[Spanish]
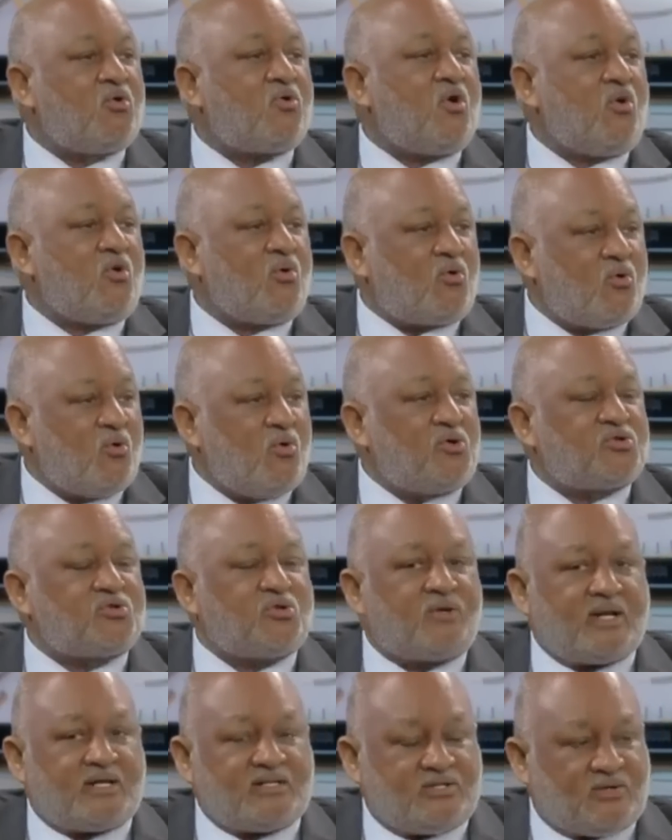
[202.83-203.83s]
un
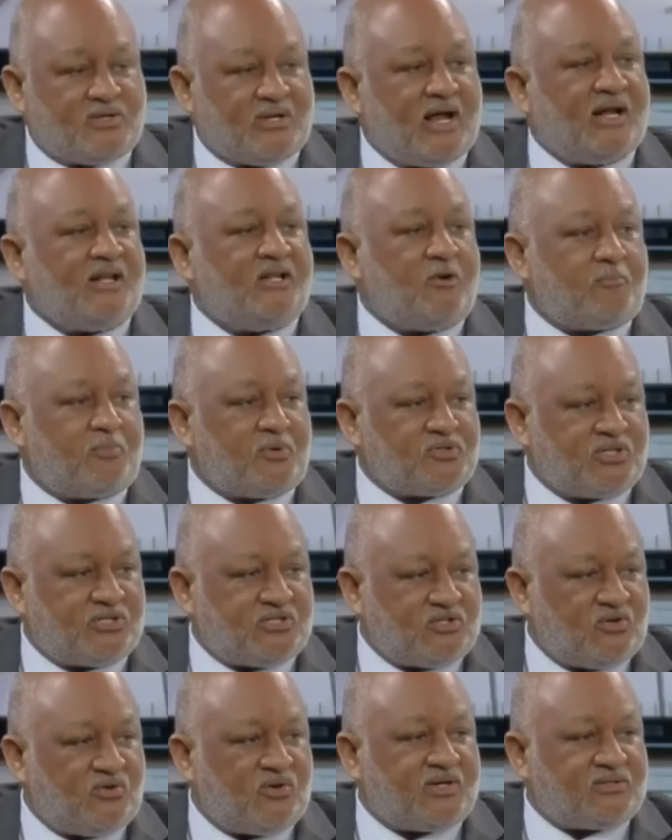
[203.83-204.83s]
concurso nacional de
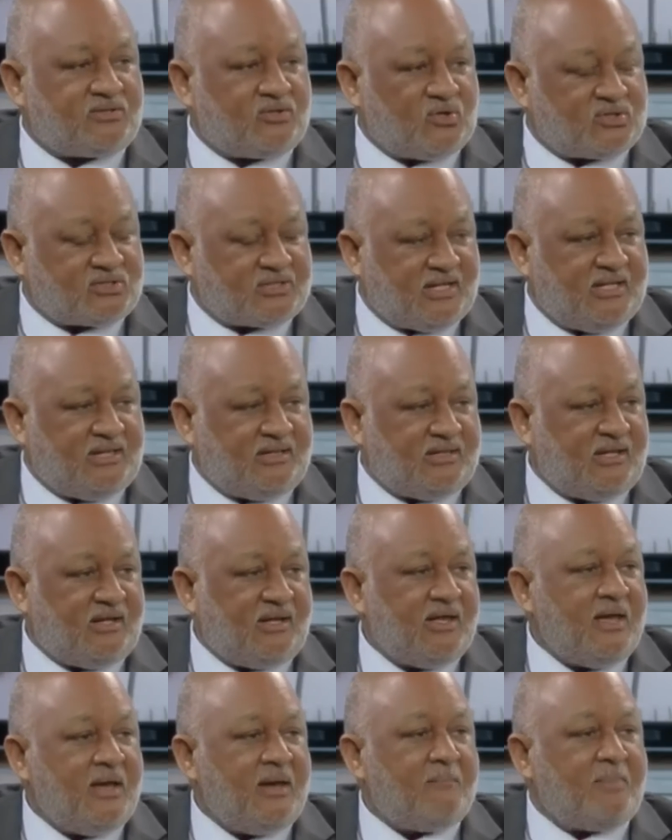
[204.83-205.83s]
oposición
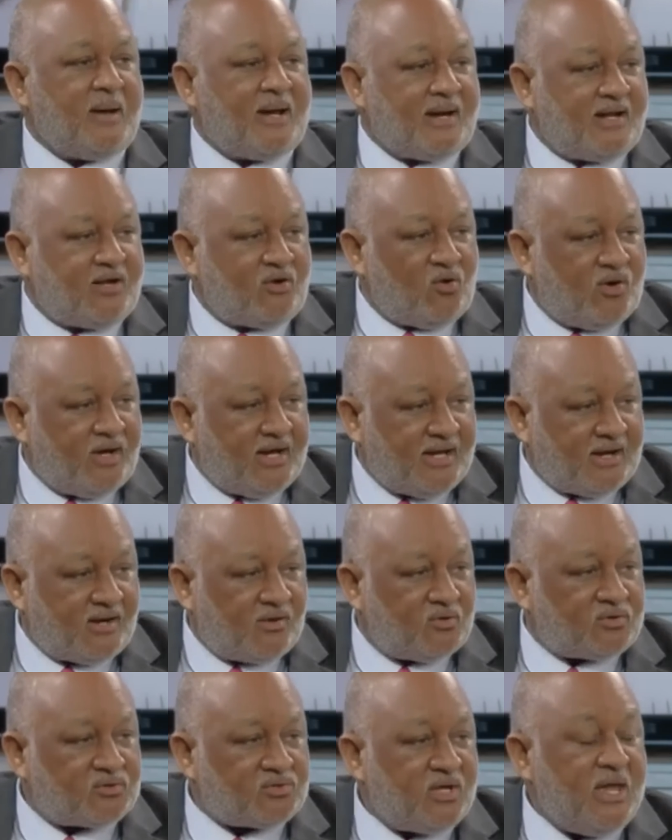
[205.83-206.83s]
docente para
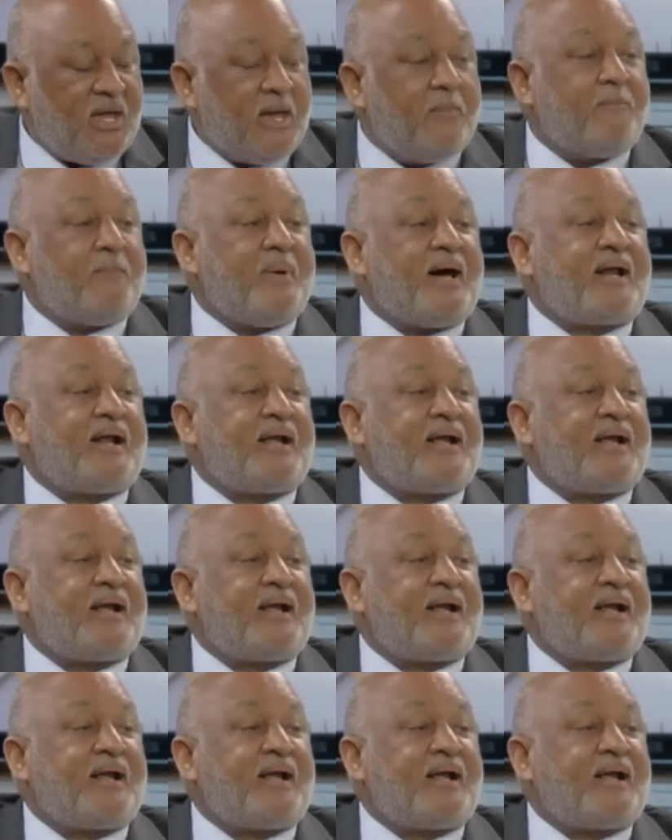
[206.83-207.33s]
escogerlos,